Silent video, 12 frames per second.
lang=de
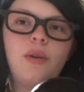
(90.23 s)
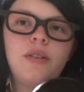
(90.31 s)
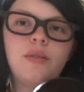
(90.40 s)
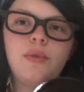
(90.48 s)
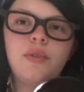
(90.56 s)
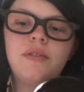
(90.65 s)

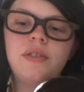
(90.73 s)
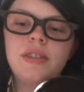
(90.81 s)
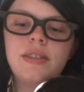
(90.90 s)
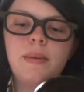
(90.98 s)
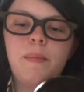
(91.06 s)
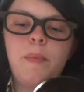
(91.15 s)
Heute ohne
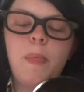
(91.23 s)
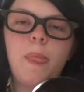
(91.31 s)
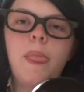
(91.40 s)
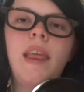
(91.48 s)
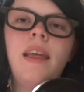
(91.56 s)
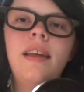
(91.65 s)
Witz
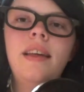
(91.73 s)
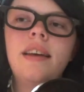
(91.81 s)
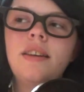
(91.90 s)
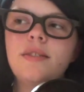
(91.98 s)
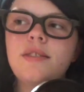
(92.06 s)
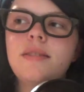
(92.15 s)

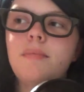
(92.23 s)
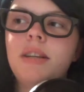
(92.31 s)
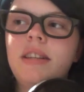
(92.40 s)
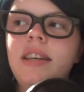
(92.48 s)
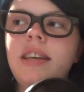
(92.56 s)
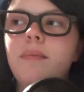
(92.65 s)
sonst bei
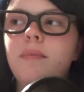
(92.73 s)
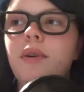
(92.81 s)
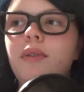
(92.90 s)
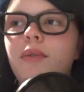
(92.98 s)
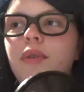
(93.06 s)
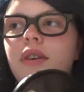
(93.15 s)

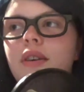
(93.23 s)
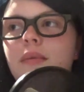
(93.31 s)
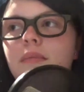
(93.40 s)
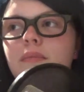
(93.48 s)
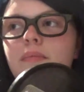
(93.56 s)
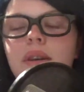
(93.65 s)
Digimon
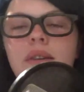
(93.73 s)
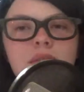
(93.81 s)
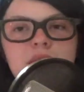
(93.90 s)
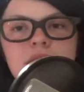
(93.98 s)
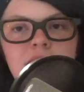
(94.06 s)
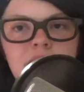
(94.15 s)
oder bei
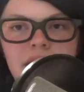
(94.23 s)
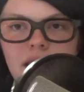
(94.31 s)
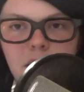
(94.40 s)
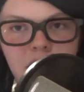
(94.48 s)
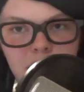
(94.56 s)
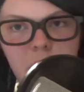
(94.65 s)
sonstigen
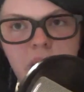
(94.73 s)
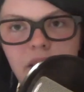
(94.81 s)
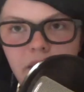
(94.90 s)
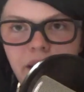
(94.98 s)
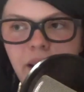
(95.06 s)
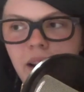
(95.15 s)
Animes bin ich
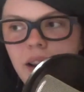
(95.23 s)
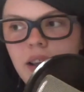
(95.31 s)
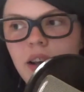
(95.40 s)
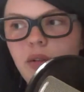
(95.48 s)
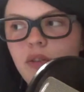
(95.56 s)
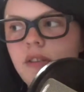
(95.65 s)
einfach gar nicht
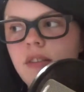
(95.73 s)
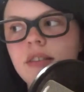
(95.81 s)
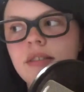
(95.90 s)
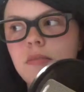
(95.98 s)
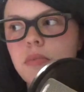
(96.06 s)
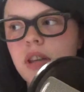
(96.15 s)
an, außer es
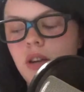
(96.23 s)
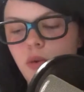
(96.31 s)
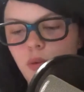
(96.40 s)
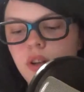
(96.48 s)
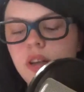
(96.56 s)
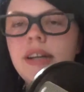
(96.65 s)
interessiert mich halt
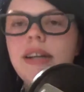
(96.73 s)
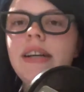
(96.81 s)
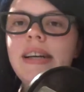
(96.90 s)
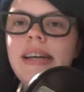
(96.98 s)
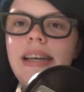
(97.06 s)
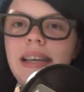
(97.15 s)
null.
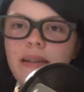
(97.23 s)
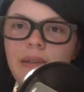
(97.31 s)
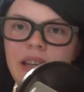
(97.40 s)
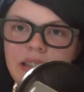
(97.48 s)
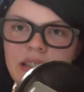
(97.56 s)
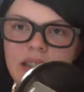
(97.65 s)
Ich
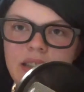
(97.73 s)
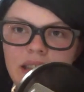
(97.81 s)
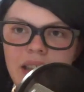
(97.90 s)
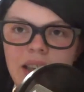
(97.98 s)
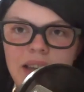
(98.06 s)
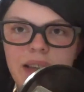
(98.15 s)
war
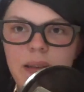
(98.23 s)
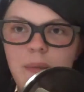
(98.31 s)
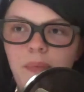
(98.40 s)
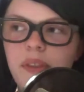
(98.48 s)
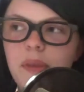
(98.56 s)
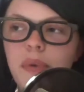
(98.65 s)
interessiert.
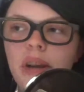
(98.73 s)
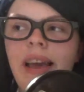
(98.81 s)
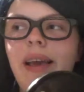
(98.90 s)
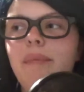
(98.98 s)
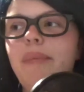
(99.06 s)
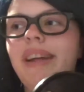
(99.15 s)
Ich bin
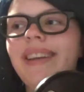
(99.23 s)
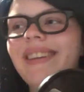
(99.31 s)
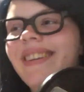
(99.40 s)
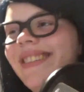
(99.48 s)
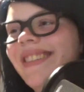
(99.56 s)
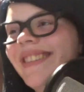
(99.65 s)
eingebändet.